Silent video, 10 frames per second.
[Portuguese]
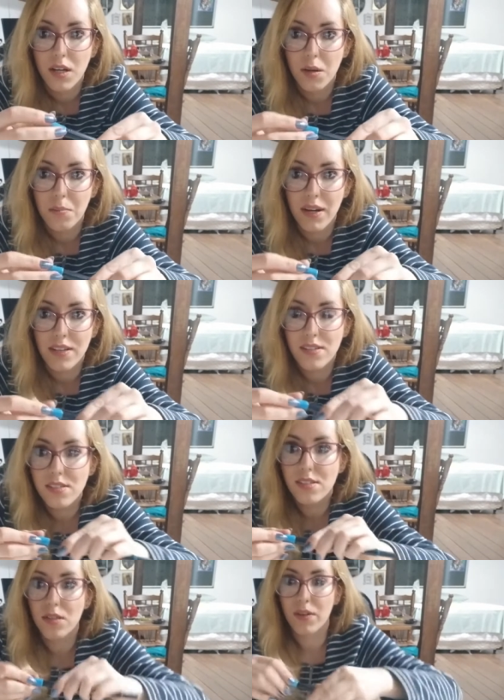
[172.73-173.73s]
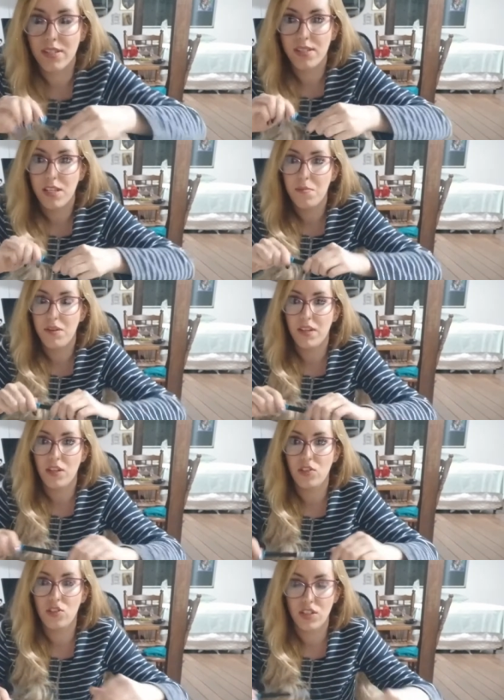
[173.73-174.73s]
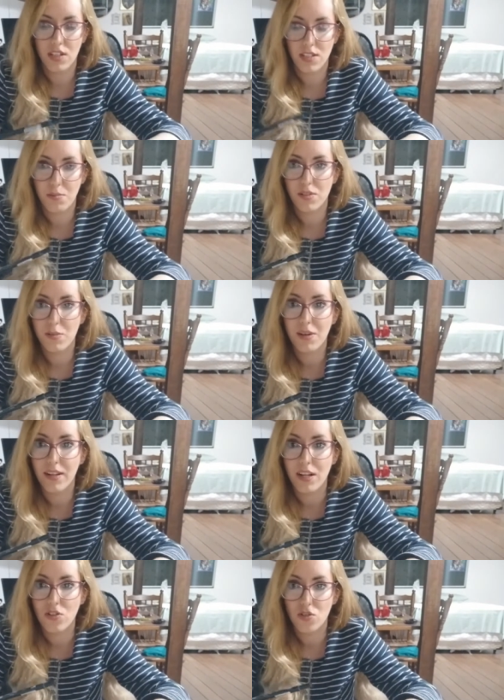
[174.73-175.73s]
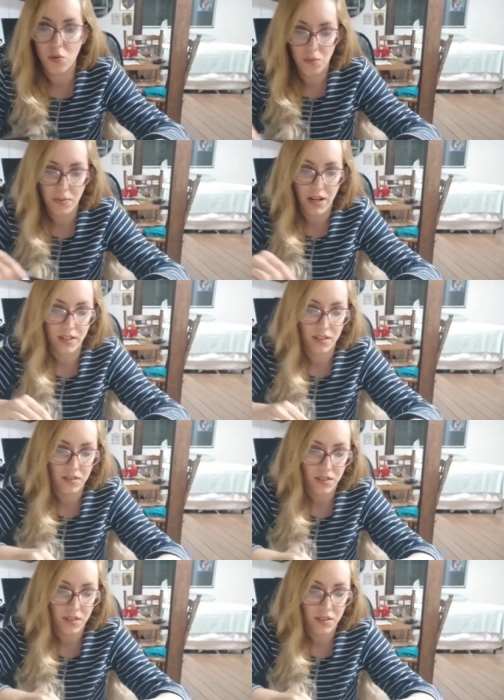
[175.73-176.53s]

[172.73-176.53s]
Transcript: Mas não é sempre que a gente tem essa possibilidade de comprar, né?